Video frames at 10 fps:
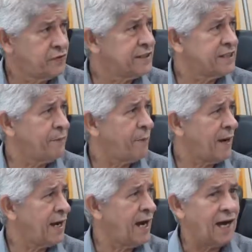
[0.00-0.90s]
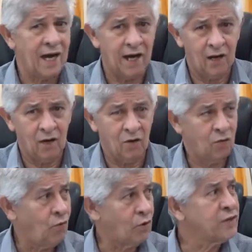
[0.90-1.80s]
vezes, dá para pagar
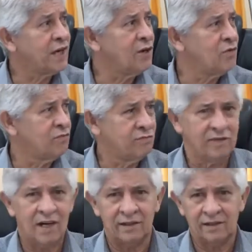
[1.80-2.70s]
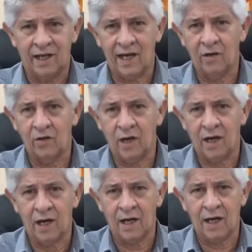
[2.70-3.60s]
o aluguel,
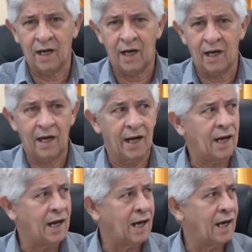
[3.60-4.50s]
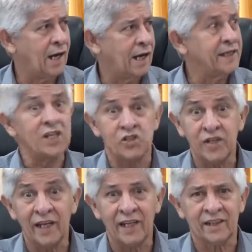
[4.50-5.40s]
a, a
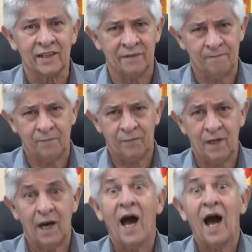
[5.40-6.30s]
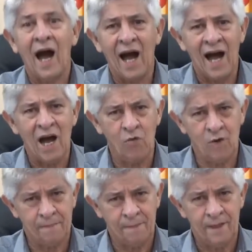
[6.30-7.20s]
energia elétrica, a
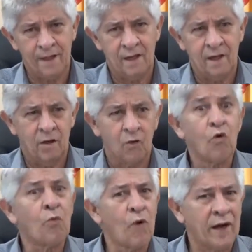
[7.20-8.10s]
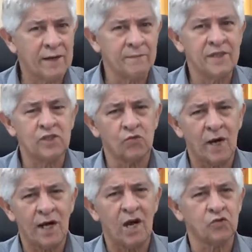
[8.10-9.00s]
água, compra uma camisa,
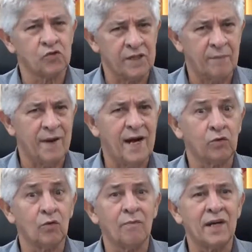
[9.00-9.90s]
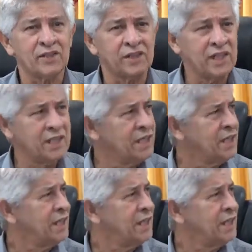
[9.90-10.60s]
uma calça, um sapato, mas tem,